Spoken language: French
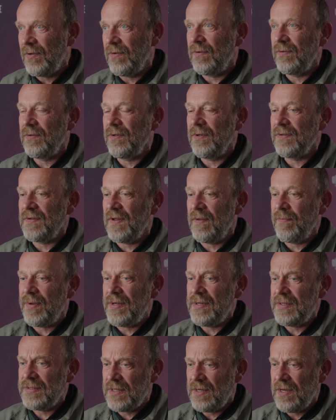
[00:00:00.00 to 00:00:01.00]
dans, un
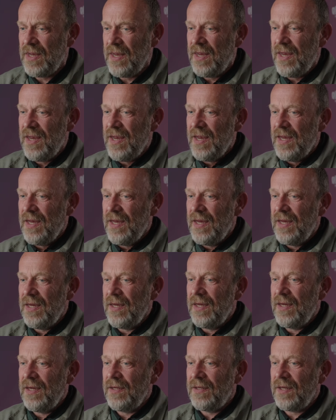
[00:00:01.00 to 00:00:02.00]
prince
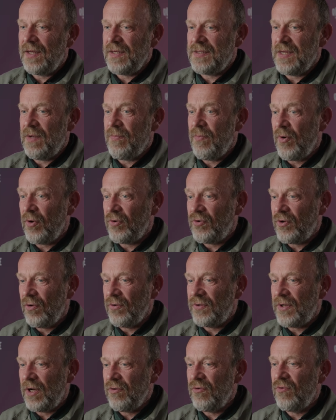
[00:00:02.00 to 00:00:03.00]
est très
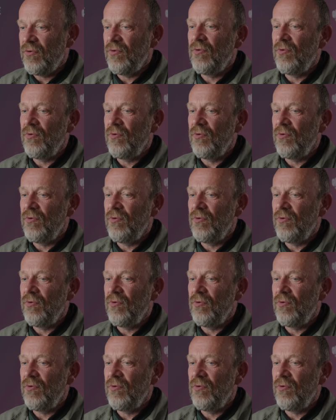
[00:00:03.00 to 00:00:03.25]
importante, un lieu